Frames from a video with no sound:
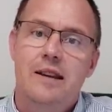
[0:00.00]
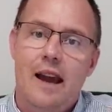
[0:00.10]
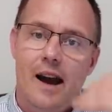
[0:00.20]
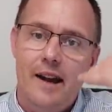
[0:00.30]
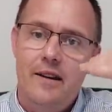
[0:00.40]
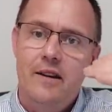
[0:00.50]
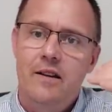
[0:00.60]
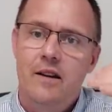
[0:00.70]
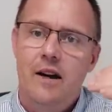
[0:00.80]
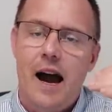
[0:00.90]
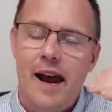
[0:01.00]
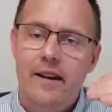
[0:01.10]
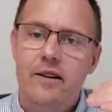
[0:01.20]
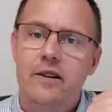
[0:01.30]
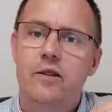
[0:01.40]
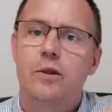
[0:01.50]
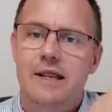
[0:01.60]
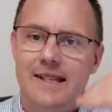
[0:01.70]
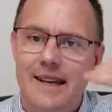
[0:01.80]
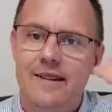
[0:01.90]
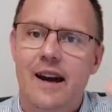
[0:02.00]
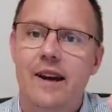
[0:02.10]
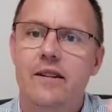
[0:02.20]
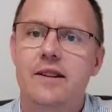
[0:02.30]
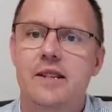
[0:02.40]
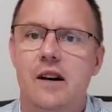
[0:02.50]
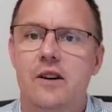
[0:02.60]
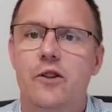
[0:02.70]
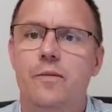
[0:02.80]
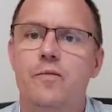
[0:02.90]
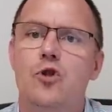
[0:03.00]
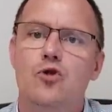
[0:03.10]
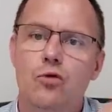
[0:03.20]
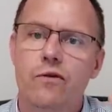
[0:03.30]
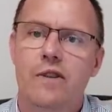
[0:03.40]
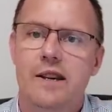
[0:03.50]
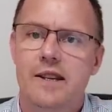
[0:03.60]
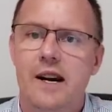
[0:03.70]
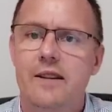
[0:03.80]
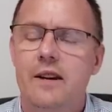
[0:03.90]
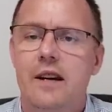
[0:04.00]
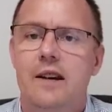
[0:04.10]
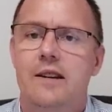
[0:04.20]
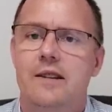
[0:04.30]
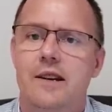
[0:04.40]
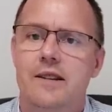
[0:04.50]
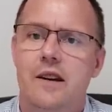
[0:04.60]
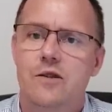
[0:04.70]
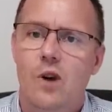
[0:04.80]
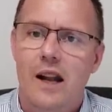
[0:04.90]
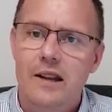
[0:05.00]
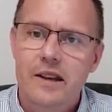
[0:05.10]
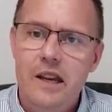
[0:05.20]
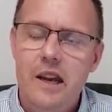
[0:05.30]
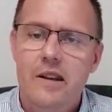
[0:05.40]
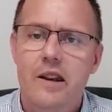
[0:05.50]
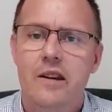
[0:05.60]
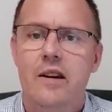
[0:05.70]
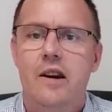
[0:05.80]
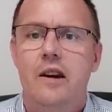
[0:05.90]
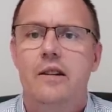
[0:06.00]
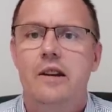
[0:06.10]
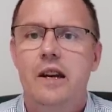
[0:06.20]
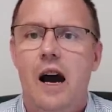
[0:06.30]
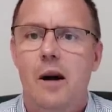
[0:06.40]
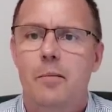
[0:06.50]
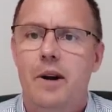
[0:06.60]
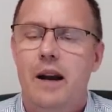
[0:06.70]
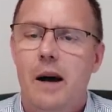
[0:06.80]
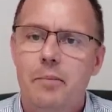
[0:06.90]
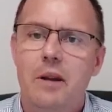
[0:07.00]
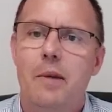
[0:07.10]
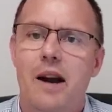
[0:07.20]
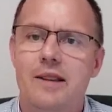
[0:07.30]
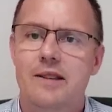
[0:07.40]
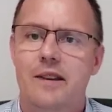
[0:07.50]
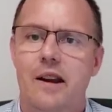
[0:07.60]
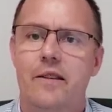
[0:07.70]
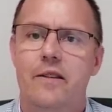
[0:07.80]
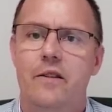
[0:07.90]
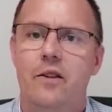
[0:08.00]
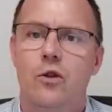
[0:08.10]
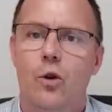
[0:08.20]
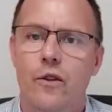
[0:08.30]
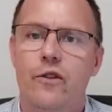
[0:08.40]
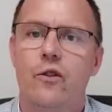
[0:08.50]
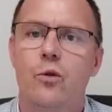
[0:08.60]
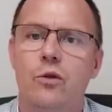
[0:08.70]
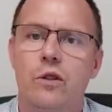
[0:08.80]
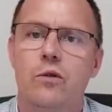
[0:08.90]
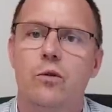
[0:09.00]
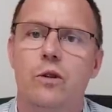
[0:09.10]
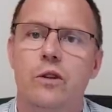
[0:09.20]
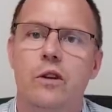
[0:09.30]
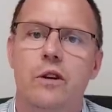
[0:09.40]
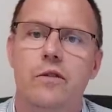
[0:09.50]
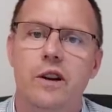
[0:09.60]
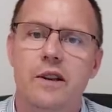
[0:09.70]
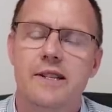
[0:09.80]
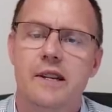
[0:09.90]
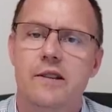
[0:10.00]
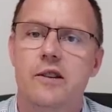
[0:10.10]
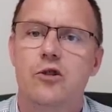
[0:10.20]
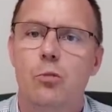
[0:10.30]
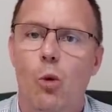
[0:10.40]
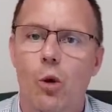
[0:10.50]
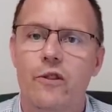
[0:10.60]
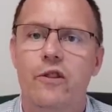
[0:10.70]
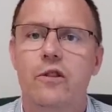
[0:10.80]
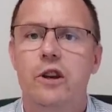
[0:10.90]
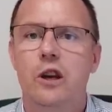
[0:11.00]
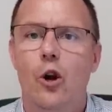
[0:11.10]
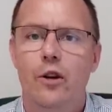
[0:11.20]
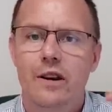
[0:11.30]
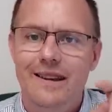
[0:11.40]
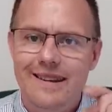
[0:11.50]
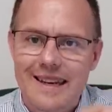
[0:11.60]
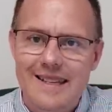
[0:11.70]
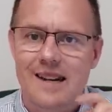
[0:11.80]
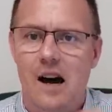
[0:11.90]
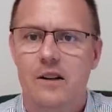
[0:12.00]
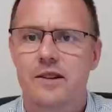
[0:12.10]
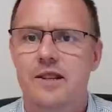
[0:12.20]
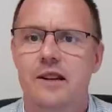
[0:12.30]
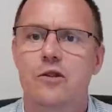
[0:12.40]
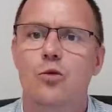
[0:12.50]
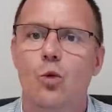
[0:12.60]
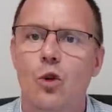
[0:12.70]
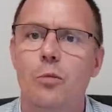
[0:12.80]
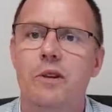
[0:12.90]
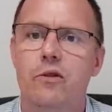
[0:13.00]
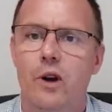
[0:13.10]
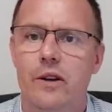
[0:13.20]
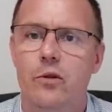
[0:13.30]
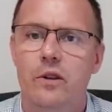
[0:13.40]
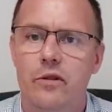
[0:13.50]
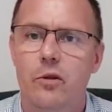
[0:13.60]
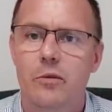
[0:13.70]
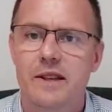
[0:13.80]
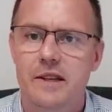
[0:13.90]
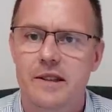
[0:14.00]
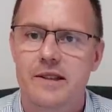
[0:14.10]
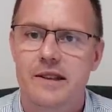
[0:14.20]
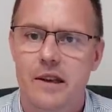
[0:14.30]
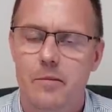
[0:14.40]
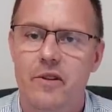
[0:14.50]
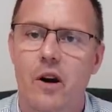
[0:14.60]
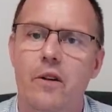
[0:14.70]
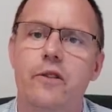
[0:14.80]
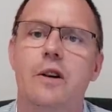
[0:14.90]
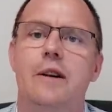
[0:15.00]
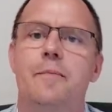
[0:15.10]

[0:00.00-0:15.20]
der Renteneintritt oder das Renteneintrittsalter stufenweise an. Das heißt also alle diejenigen, die ab, ab dem 01.01.1964 64 geboren sind, die können in diese Altersrente nur noch mit Vollendung des 65. Lebensjahres